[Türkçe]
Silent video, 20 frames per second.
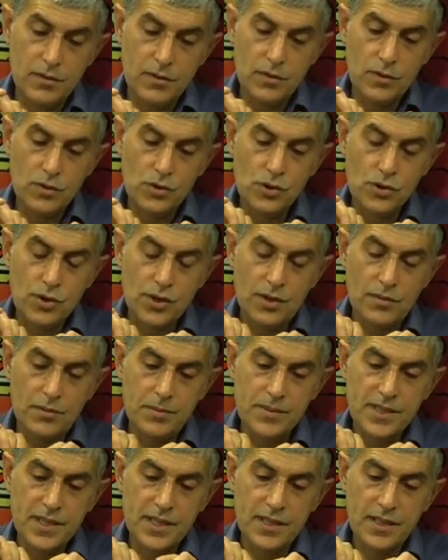küçük
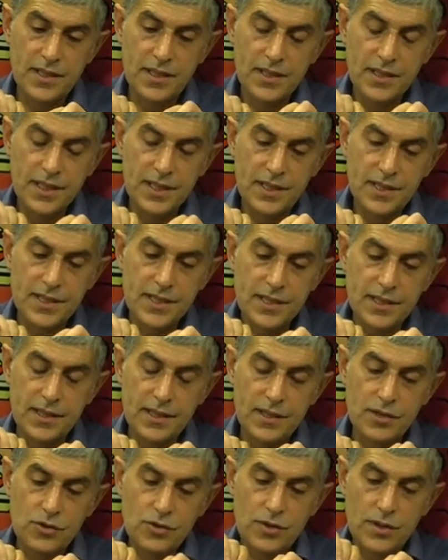kabımıza rahat girsin
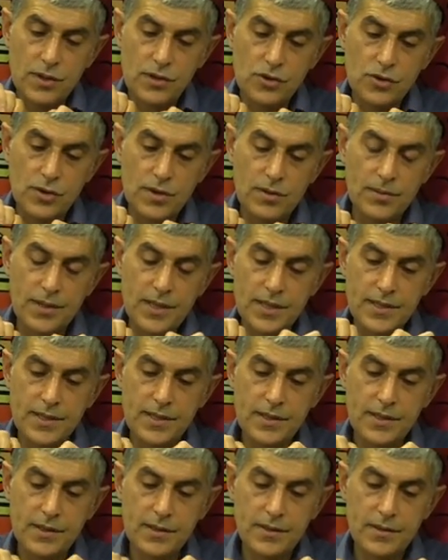diye şurayı şöyle biraz
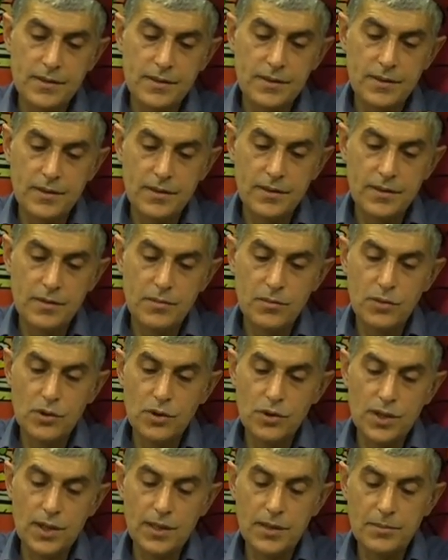
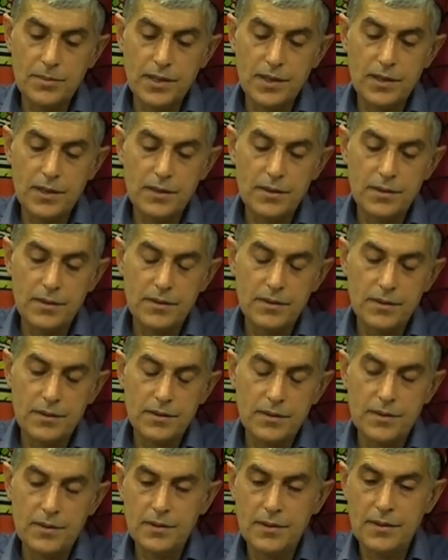büyütelim ki
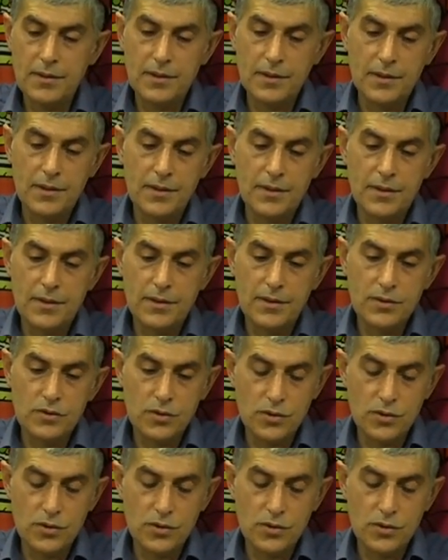şu